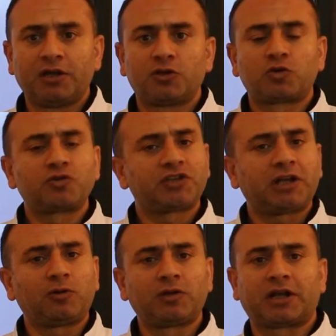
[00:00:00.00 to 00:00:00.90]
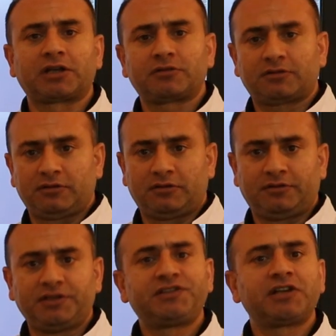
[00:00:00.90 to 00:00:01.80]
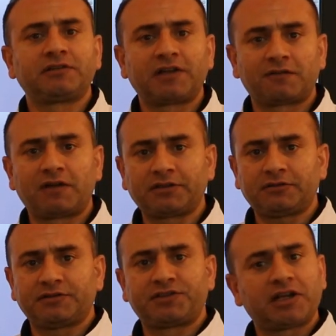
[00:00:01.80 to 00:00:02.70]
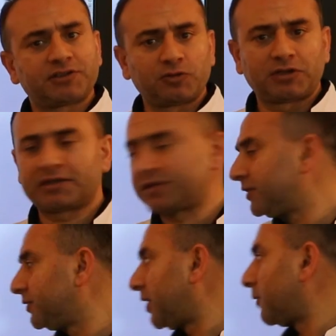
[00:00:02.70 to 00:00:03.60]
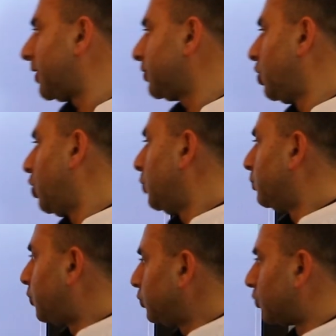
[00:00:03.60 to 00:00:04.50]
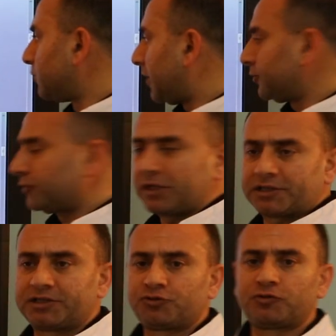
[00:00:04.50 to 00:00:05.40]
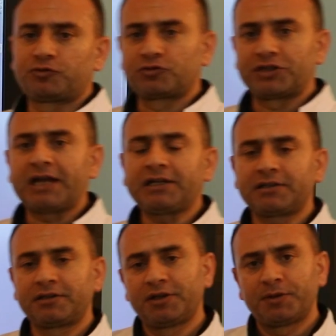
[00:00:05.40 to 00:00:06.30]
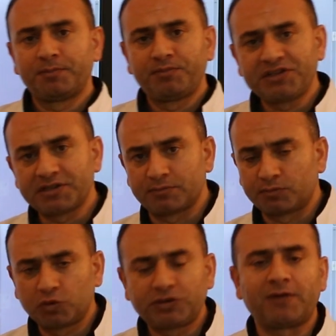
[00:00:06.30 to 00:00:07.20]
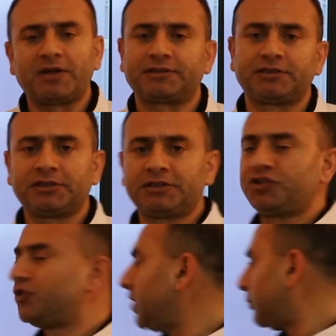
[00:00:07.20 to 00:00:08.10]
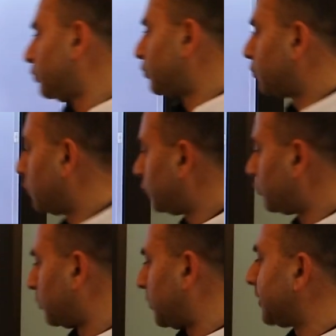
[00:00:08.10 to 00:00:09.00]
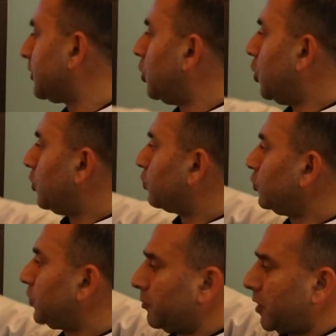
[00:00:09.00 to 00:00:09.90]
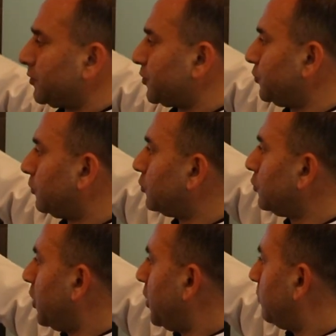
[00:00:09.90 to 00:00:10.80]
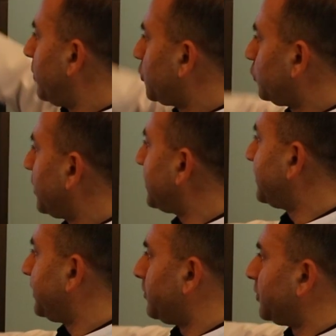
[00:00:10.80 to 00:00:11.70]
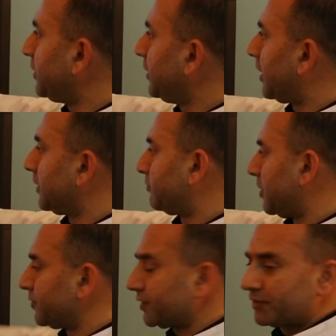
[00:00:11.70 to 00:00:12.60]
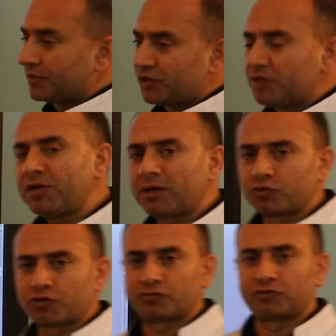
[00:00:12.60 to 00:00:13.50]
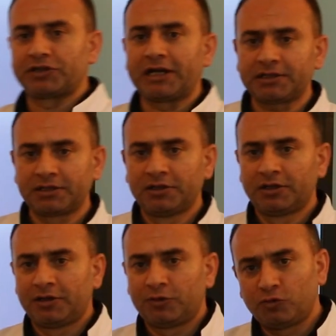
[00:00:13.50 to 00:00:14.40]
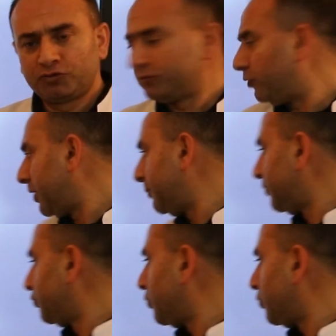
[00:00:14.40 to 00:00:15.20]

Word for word: Sosyal olarak isyanlar var. Siyasi olarak sıkıntılar var. Bu durumda diyorlar ki Jön Türkler bizim bu devleti içinde bulunduğu kötü durumdan kurtulmamızın yolu meşrutiyet sistemini ilan etmemiz. Kimler bu Jön Türkler? Önemli